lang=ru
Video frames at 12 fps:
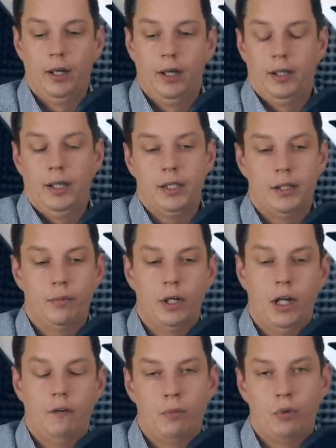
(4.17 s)
Я
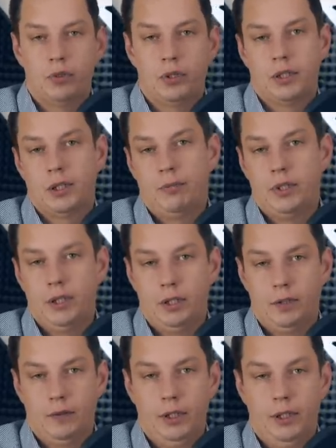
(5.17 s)
собираю вопросы с
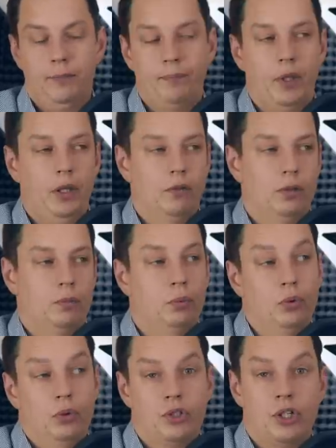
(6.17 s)
собеседований, и вот
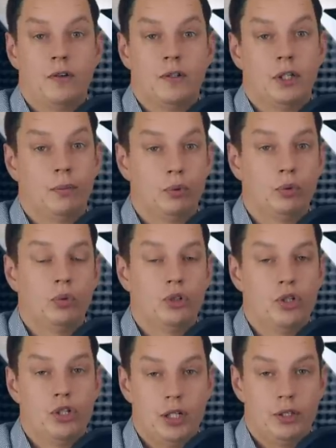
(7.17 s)
по JavaScript
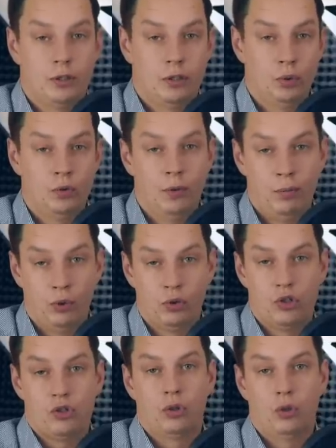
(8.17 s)
очень часто задают вопрос,
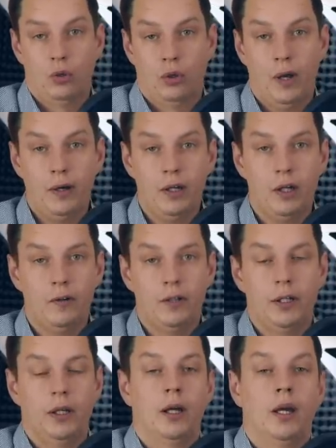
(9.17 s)
что такое
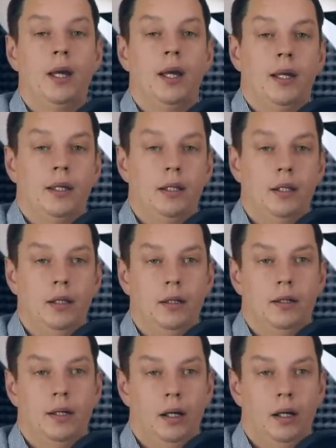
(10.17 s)
карирование, и